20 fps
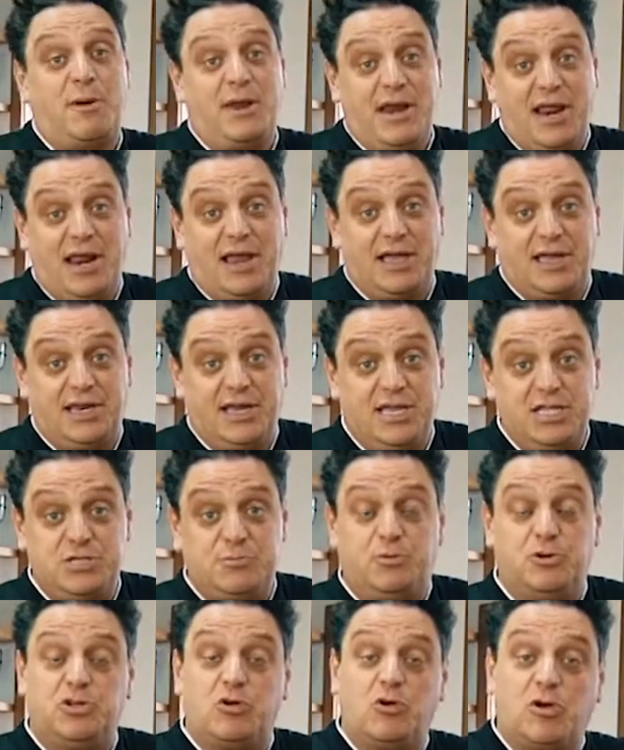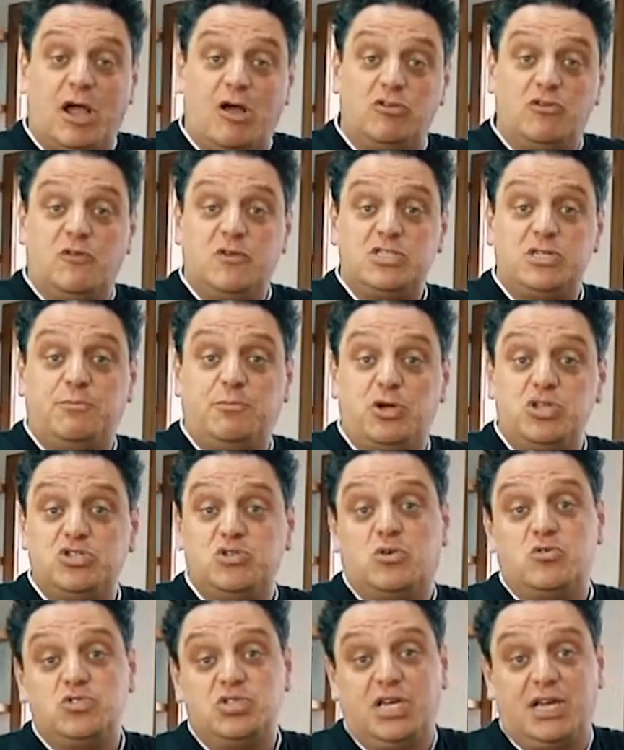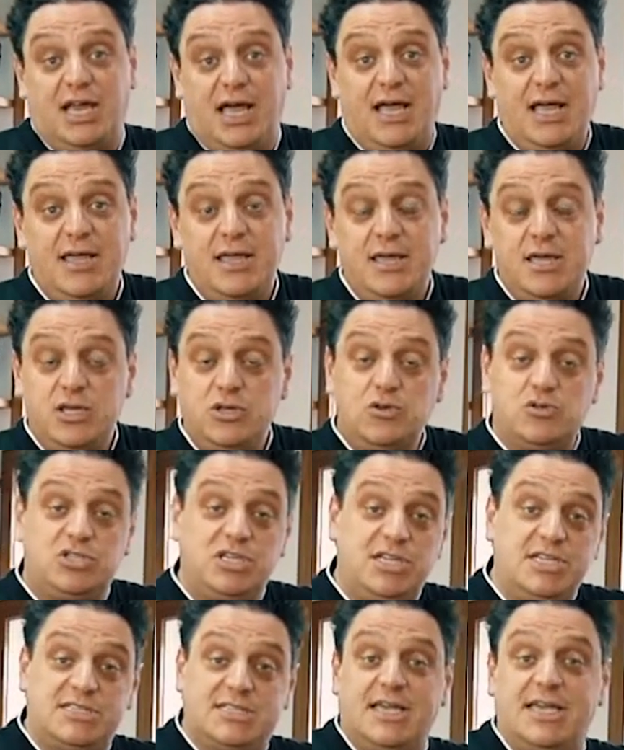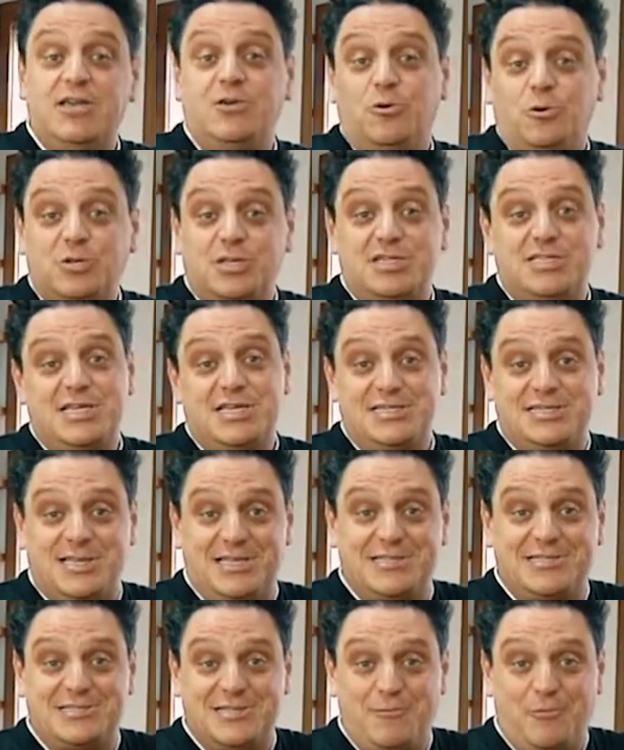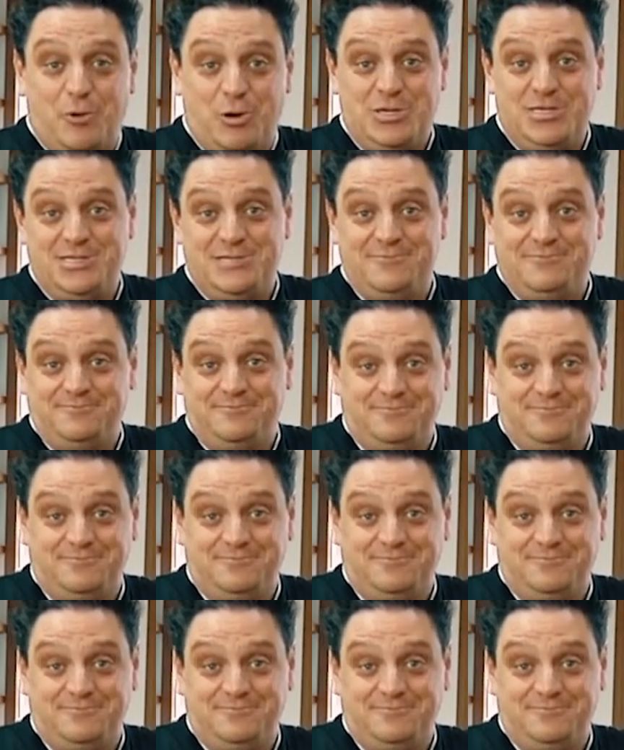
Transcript: panela grande, porque o caldo você pode congelar e utilizar em outras receitas depois.